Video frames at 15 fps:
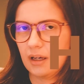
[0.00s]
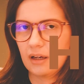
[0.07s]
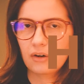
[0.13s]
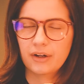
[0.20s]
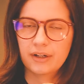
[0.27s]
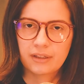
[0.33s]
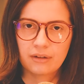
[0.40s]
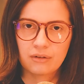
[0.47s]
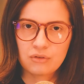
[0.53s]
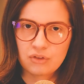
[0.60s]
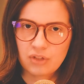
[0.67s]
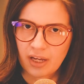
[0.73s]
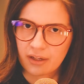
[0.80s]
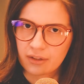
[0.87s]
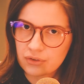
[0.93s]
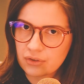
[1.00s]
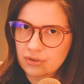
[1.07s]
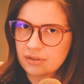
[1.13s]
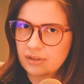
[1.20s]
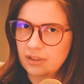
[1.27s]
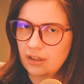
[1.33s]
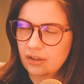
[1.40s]
Agora que eu já
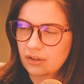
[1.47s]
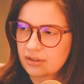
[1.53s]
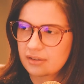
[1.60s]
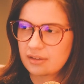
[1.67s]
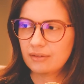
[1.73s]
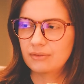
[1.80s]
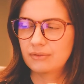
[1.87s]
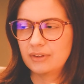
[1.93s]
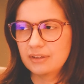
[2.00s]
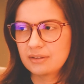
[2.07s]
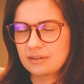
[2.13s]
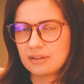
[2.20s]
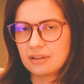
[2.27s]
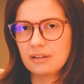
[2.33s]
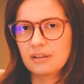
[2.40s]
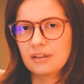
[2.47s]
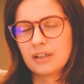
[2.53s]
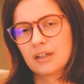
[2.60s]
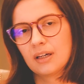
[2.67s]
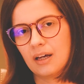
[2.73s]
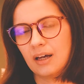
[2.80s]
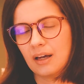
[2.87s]
ajustei a nossa vista,
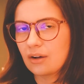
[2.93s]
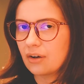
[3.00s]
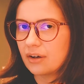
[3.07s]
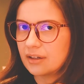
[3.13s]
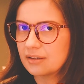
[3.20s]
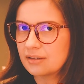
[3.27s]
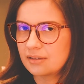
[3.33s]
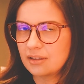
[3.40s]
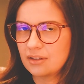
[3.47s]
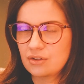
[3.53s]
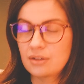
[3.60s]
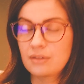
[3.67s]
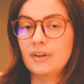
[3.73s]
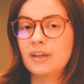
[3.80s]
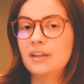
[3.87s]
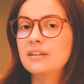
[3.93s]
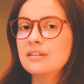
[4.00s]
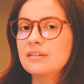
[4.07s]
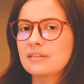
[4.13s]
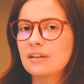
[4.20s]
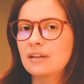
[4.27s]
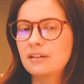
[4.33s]
agora sim a gente vai
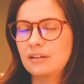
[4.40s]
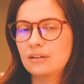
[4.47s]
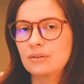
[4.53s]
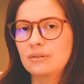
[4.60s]
inserir